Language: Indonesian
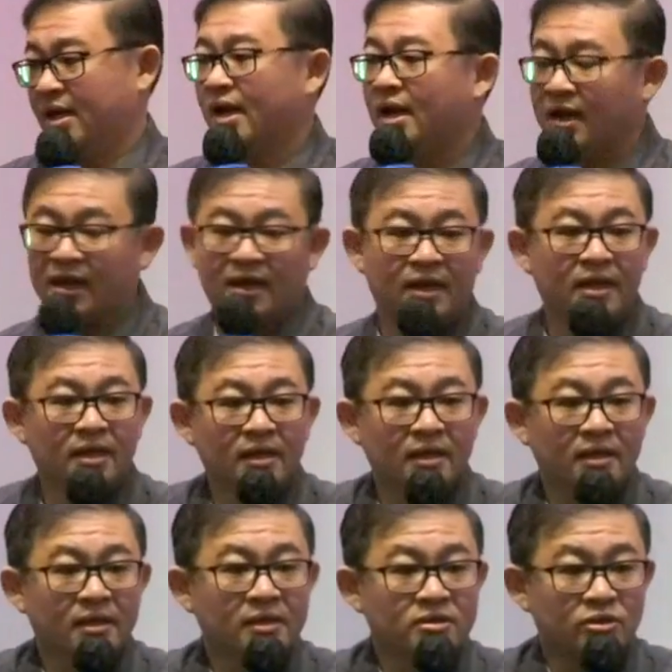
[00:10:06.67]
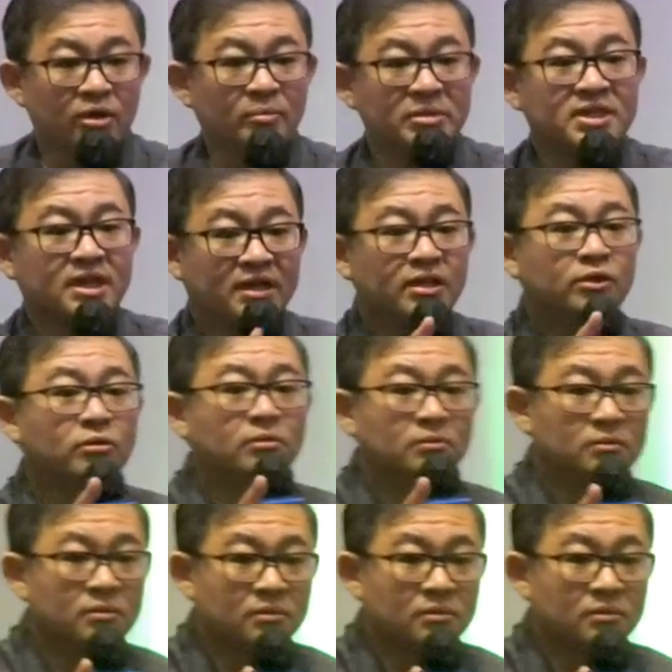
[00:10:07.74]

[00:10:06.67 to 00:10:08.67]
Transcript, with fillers: Allah. Saudara bisa hitung?